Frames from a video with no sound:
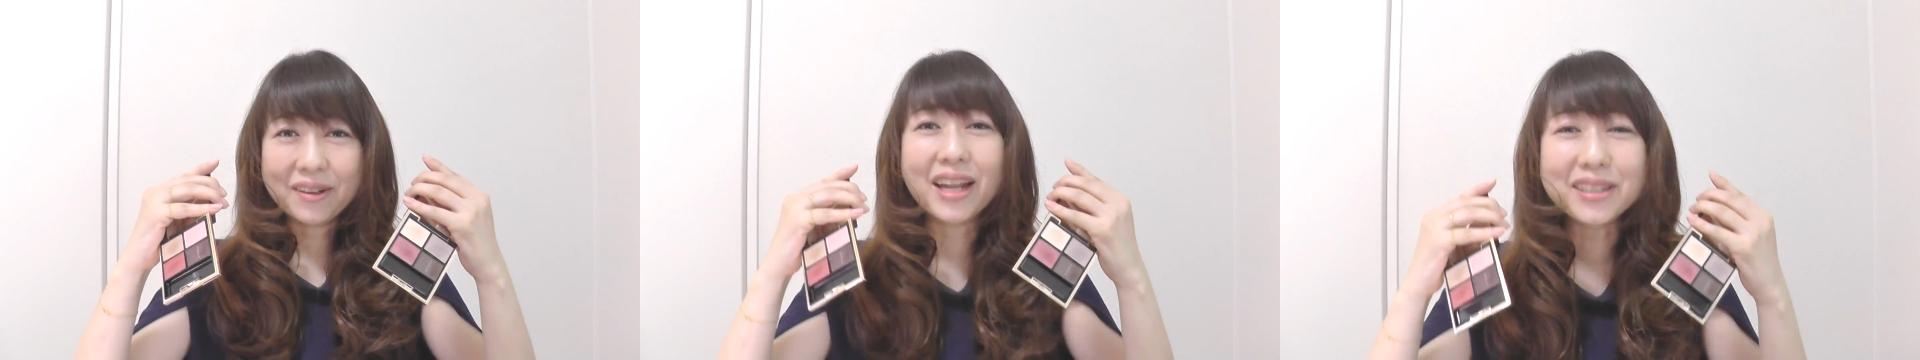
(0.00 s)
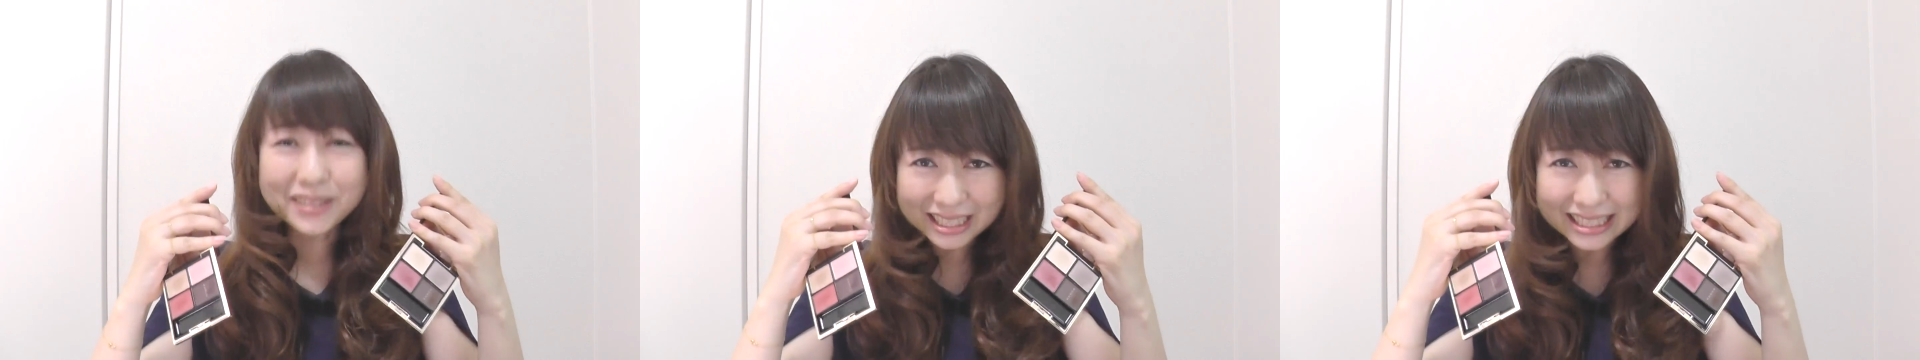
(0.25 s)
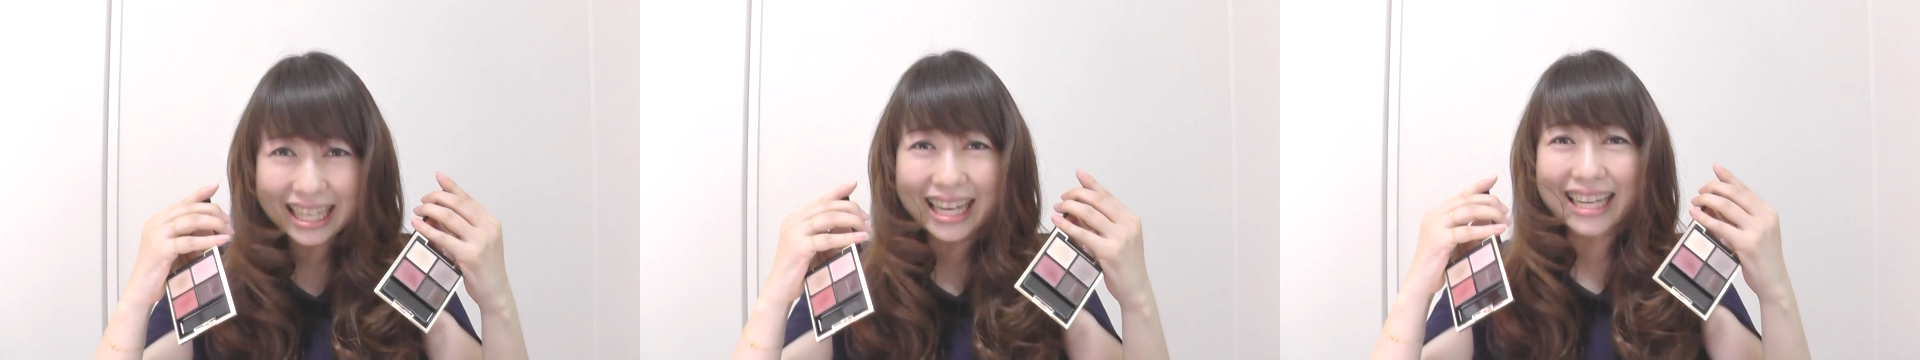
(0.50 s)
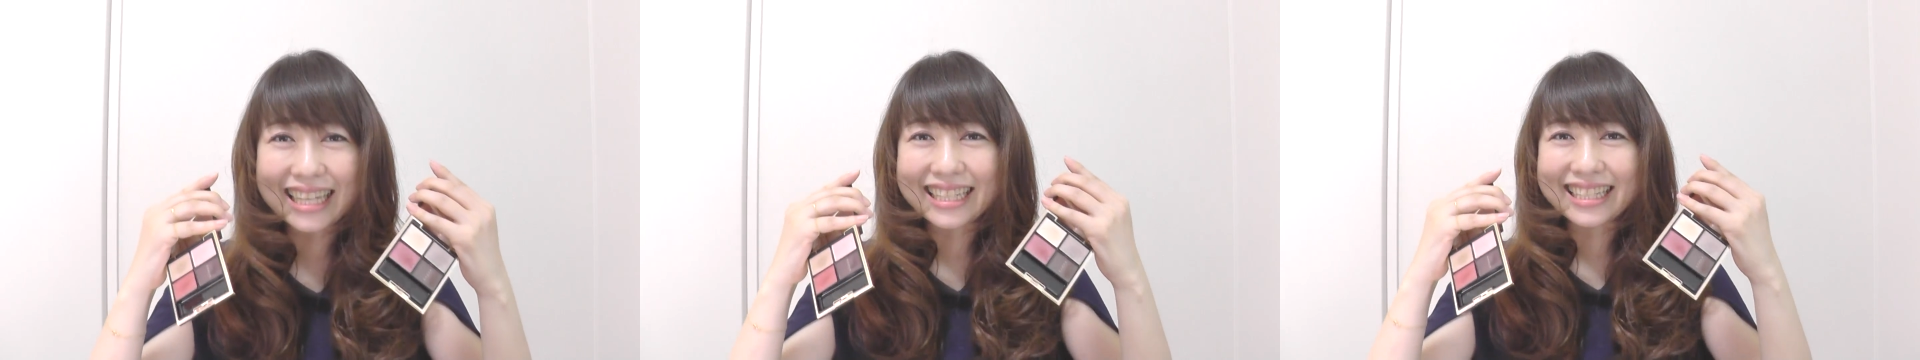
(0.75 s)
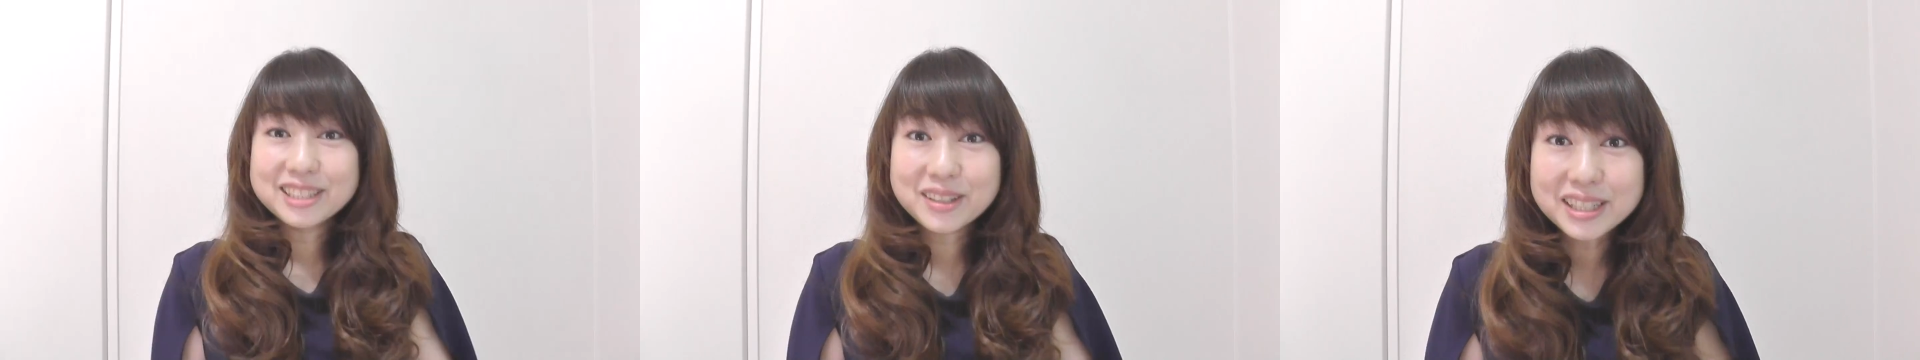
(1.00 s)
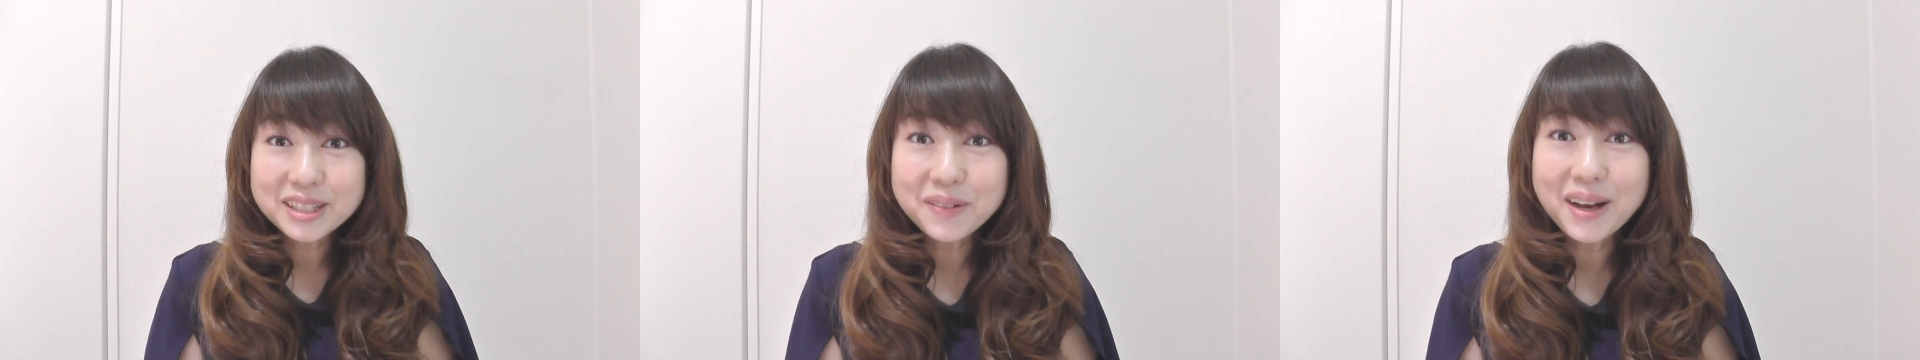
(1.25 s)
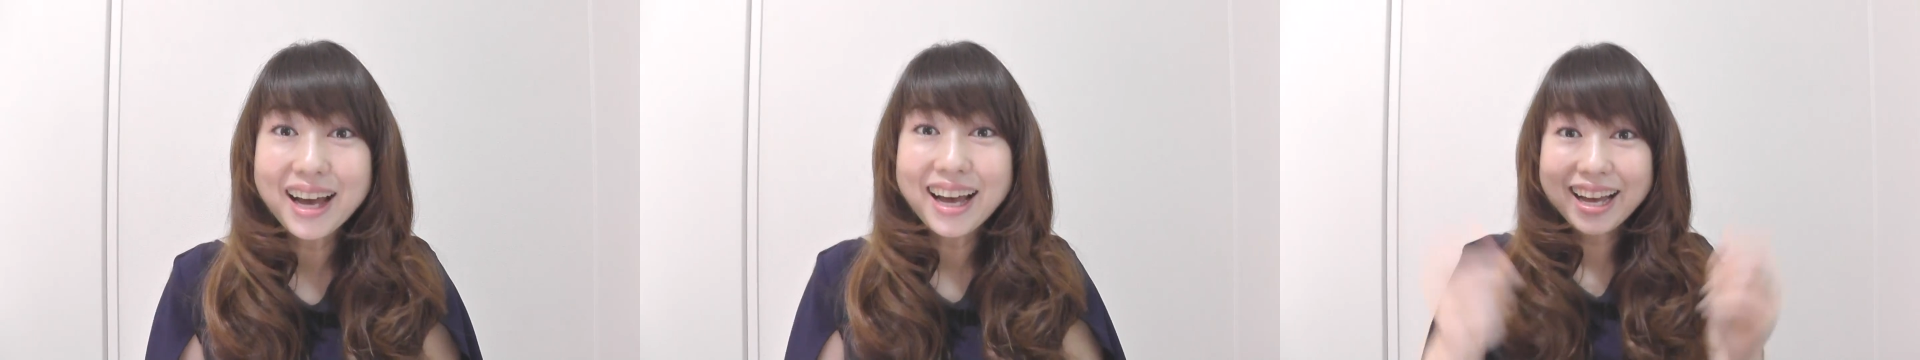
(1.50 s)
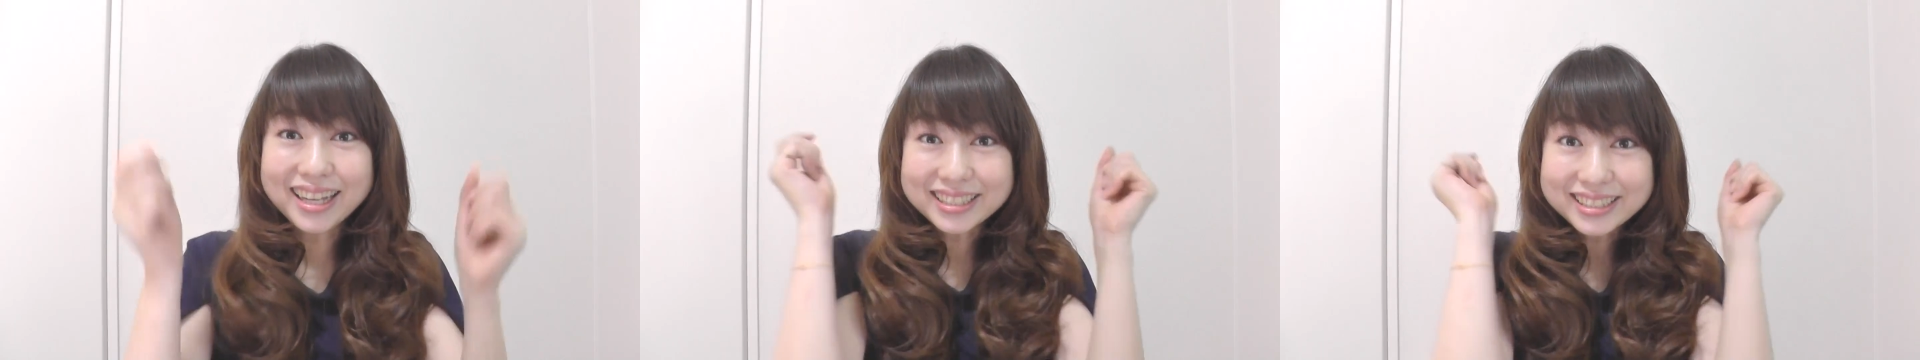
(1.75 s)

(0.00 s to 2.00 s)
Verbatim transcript: ご覧くださいそれでは